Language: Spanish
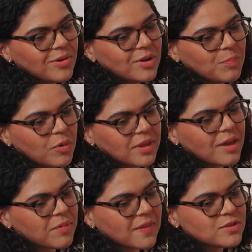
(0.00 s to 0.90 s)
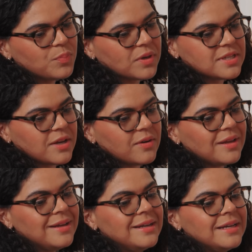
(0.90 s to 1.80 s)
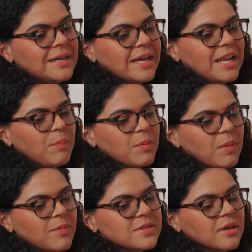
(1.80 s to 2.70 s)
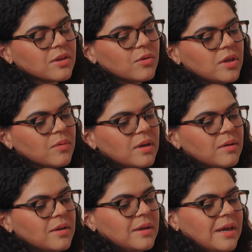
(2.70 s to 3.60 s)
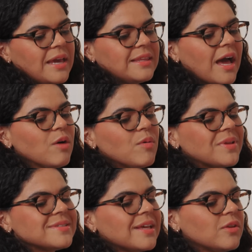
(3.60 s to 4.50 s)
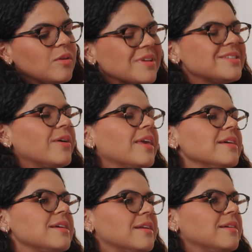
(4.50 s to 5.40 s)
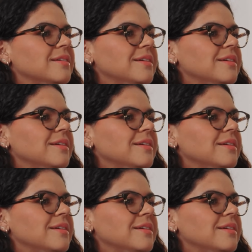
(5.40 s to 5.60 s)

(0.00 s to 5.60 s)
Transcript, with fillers: con el podcast, en verdad súper chévere. Y las primeras veces que yo iba, estaba como pensando demasiado en qué hacer.